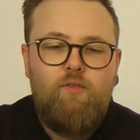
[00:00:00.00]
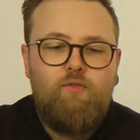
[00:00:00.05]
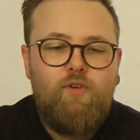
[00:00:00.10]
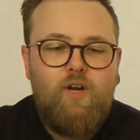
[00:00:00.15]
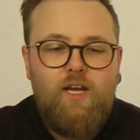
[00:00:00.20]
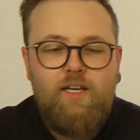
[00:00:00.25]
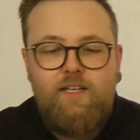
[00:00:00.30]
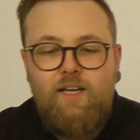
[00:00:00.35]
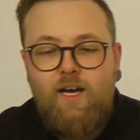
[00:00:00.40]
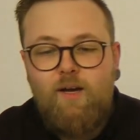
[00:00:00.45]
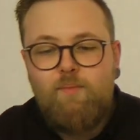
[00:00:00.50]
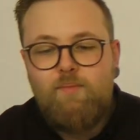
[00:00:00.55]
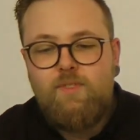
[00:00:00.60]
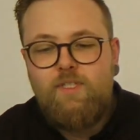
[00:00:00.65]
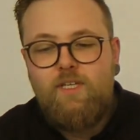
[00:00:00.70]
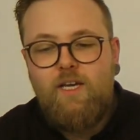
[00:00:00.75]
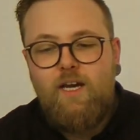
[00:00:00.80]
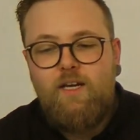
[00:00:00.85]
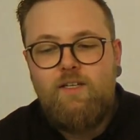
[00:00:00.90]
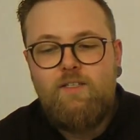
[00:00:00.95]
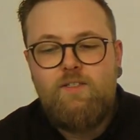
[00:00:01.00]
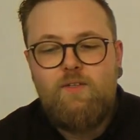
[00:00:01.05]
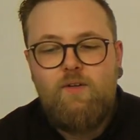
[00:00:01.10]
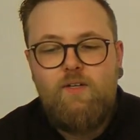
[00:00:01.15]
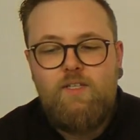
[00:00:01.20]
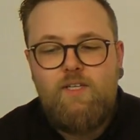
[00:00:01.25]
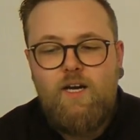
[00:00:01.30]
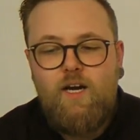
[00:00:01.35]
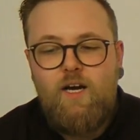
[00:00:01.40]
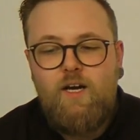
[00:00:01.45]
Vielleicht haben Sie eine
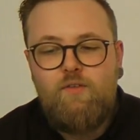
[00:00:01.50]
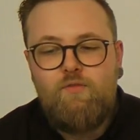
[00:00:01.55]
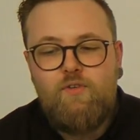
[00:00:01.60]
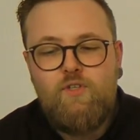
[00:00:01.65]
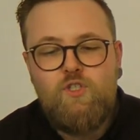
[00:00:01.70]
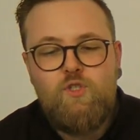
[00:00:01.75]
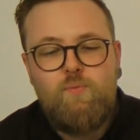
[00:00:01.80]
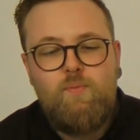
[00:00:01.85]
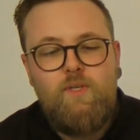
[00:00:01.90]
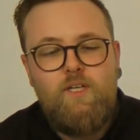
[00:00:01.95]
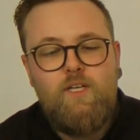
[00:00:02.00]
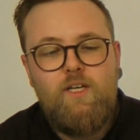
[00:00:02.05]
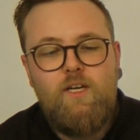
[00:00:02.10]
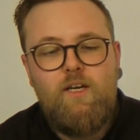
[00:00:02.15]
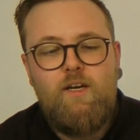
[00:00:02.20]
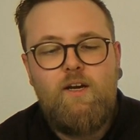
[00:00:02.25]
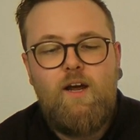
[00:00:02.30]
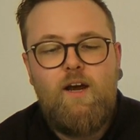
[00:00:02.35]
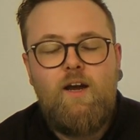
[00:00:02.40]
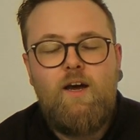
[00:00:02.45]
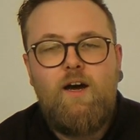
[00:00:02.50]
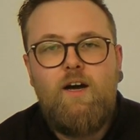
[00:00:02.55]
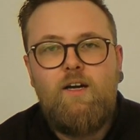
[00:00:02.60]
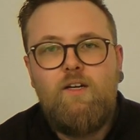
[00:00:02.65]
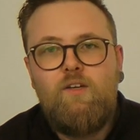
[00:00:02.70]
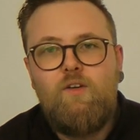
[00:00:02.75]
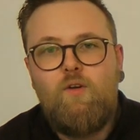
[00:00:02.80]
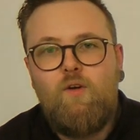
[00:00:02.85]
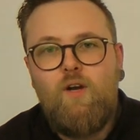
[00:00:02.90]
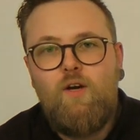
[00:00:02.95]
solche Art von Spiegel in einer
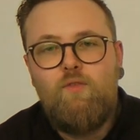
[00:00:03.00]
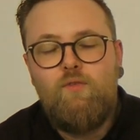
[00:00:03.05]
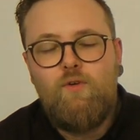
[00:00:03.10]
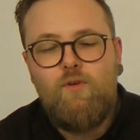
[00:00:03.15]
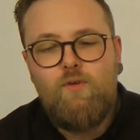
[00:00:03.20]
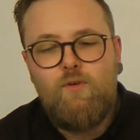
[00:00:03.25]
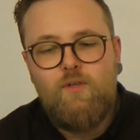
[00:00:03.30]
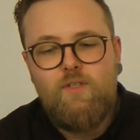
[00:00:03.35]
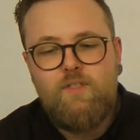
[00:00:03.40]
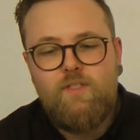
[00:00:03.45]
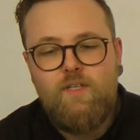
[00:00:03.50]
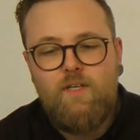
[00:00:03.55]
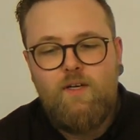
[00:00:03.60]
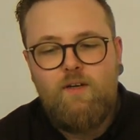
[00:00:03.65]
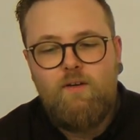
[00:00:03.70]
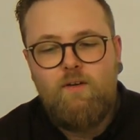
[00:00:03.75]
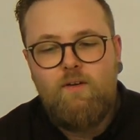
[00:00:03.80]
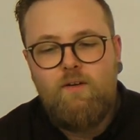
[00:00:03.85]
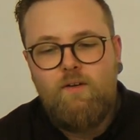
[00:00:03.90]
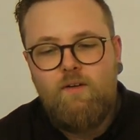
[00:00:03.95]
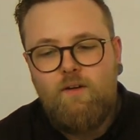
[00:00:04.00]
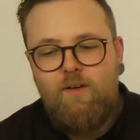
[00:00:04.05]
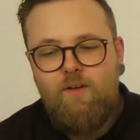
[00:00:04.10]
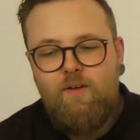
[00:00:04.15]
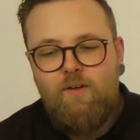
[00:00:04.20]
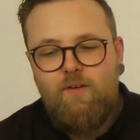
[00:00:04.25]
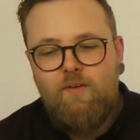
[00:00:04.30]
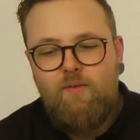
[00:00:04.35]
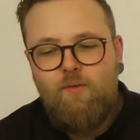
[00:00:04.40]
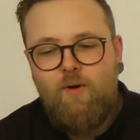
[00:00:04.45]
8-Dollar-Wohnung gesehen.
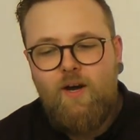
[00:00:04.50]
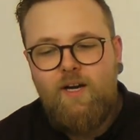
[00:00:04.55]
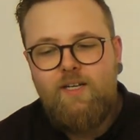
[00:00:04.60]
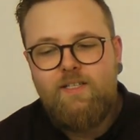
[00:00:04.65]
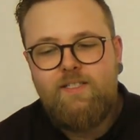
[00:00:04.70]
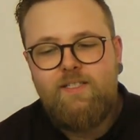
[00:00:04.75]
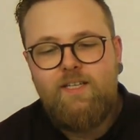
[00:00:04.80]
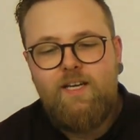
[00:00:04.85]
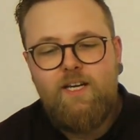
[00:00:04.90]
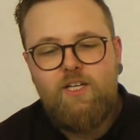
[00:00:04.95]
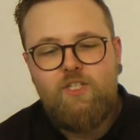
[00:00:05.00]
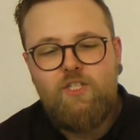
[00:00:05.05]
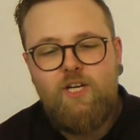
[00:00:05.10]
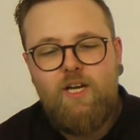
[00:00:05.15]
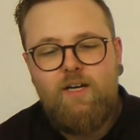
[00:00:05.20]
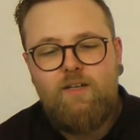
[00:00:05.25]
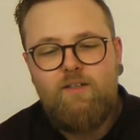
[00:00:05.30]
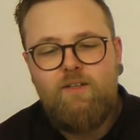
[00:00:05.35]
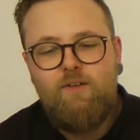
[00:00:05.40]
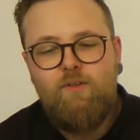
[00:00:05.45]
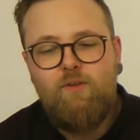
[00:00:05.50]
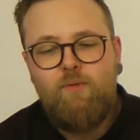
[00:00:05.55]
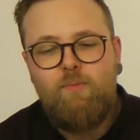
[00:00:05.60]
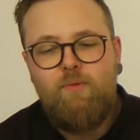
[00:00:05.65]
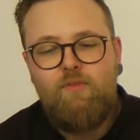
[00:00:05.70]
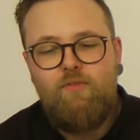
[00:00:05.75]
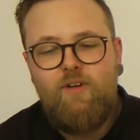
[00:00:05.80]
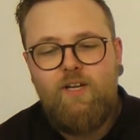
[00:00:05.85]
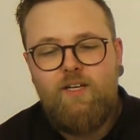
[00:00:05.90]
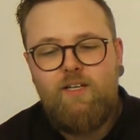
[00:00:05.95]
Nur eine sehr schlanke und
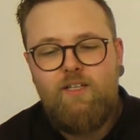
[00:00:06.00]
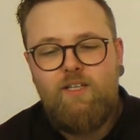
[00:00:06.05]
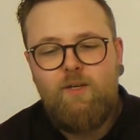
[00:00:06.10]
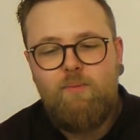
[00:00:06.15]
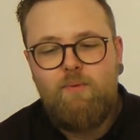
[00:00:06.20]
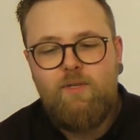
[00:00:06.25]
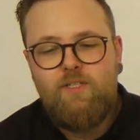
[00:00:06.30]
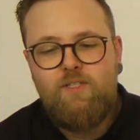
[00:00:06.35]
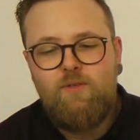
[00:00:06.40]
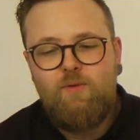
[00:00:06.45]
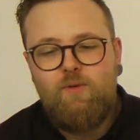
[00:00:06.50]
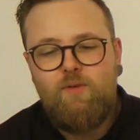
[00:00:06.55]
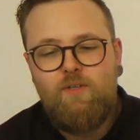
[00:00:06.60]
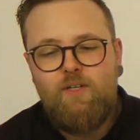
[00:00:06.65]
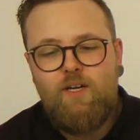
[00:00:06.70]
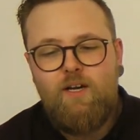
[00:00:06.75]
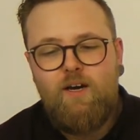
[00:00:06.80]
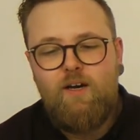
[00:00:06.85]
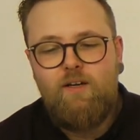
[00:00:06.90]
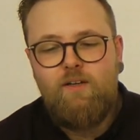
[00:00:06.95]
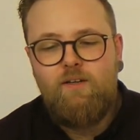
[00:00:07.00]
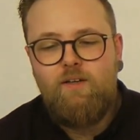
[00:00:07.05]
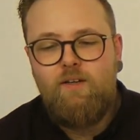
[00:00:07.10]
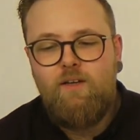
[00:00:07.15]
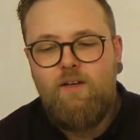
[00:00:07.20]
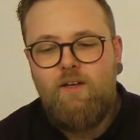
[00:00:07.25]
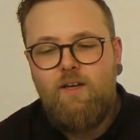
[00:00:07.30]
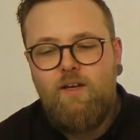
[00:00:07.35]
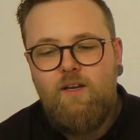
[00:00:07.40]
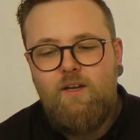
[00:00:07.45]
bewegliche Person kann,
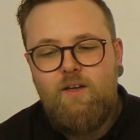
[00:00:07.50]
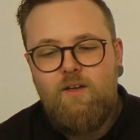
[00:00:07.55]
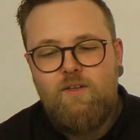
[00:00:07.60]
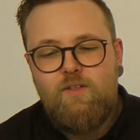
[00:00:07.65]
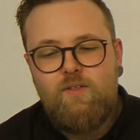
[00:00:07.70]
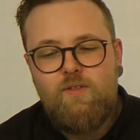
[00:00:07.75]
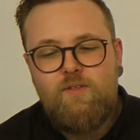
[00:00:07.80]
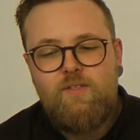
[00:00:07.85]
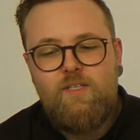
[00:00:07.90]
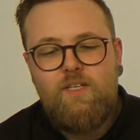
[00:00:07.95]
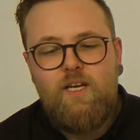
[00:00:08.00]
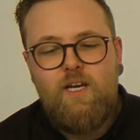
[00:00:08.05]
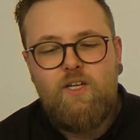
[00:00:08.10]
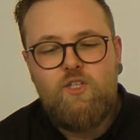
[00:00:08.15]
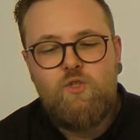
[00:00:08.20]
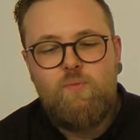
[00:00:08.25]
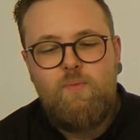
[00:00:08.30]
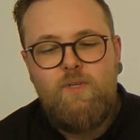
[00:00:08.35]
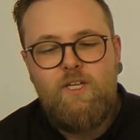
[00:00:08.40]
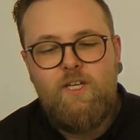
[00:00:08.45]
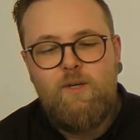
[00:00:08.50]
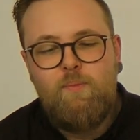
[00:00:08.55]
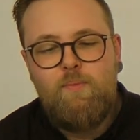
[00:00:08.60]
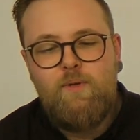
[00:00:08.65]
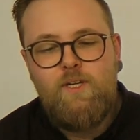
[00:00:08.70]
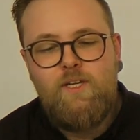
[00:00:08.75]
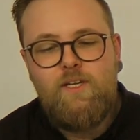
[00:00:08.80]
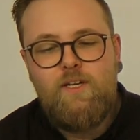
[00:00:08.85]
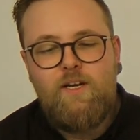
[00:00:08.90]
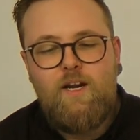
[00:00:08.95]
so sie ihr
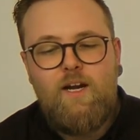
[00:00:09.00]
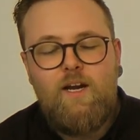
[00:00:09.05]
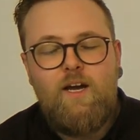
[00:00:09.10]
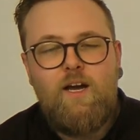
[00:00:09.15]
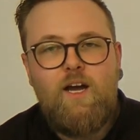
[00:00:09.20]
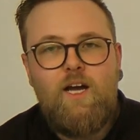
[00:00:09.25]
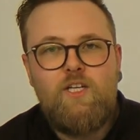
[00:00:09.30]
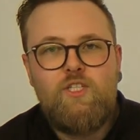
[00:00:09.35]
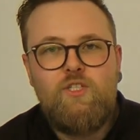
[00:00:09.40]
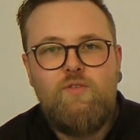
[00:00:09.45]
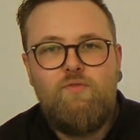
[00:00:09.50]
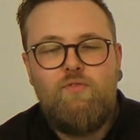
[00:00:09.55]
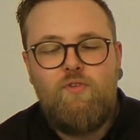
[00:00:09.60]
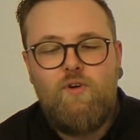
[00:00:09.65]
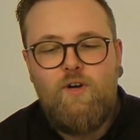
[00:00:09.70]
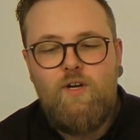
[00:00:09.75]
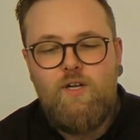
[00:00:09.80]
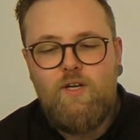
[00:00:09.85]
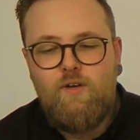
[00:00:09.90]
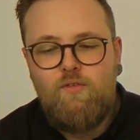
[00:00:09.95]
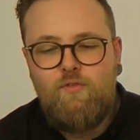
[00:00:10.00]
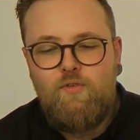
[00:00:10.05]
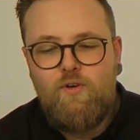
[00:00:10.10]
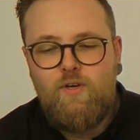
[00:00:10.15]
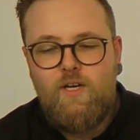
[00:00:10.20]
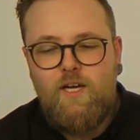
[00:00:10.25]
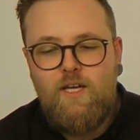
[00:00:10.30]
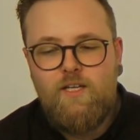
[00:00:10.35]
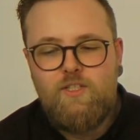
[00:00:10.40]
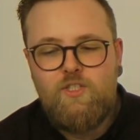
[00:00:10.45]
Spiegelbild in einer raschen Folge
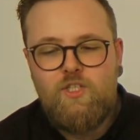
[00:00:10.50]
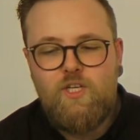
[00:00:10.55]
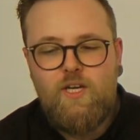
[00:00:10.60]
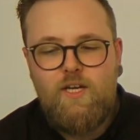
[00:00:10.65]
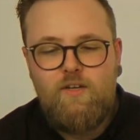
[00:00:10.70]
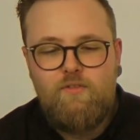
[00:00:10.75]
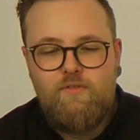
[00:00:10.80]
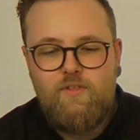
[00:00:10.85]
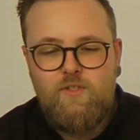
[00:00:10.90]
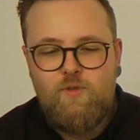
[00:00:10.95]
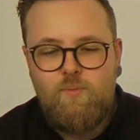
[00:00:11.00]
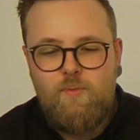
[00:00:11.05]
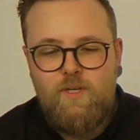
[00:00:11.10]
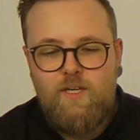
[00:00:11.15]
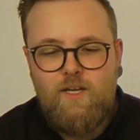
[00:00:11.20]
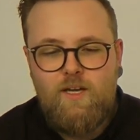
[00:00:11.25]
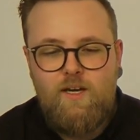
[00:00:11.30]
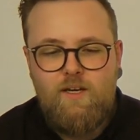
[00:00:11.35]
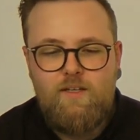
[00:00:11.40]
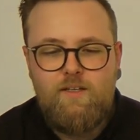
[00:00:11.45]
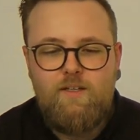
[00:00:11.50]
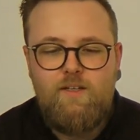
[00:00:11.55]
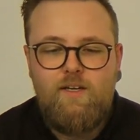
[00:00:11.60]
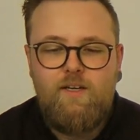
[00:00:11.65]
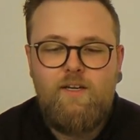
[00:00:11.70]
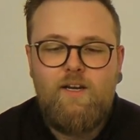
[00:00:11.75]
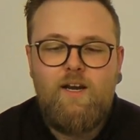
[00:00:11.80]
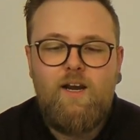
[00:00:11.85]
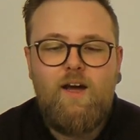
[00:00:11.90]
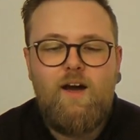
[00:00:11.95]
von Längsstreifen zu betrachten
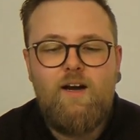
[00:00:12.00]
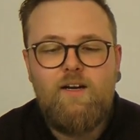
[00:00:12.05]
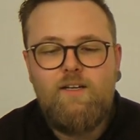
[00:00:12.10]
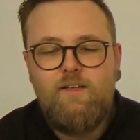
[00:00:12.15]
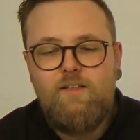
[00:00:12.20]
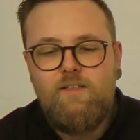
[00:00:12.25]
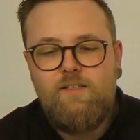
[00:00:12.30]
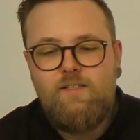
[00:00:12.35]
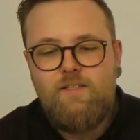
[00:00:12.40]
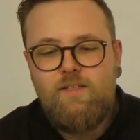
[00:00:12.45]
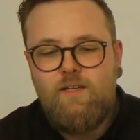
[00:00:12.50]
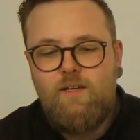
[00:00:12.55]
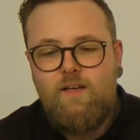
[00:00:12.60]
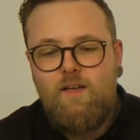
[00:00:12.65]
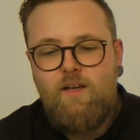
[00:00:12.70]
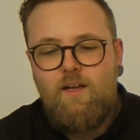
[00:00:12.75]
in der Lage ist,